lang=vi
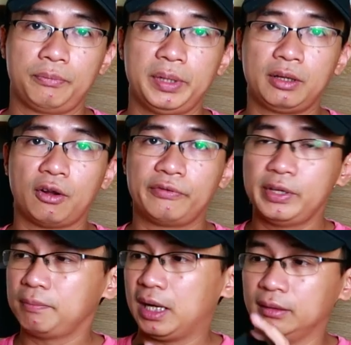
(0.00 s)
mình có
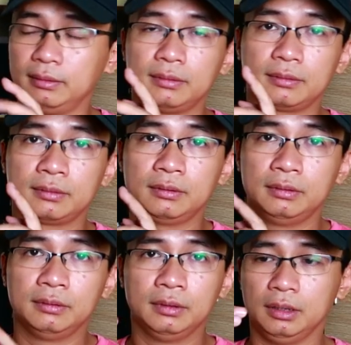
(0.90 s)
phiên bản
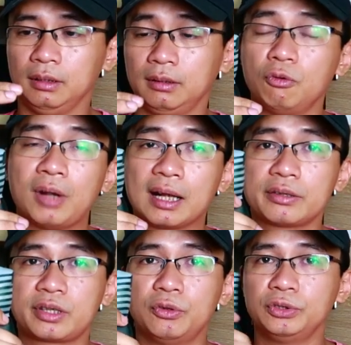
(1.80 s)
cũng khá
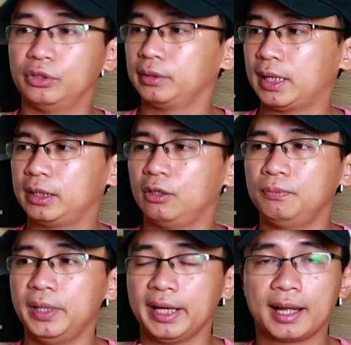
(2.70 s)
là sâu rồi,
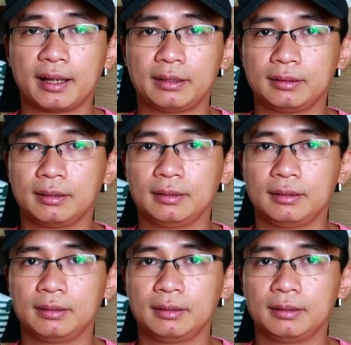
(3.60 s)
2012